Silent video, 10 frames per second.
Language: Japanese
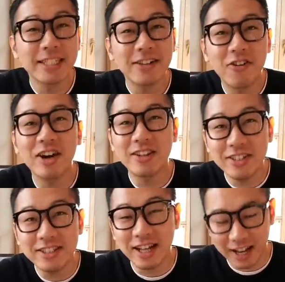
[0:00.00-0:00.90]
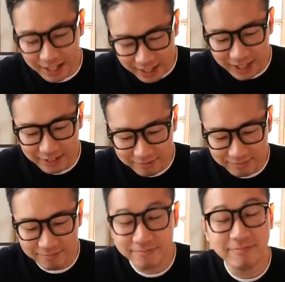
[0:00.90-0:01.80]
ここはドイツだからね
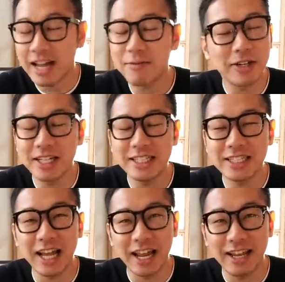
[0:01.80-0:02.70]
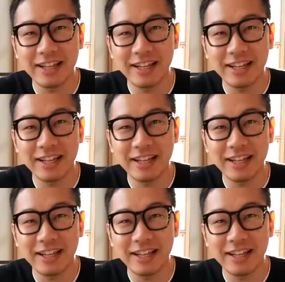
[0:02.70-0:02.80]
誰も気にしない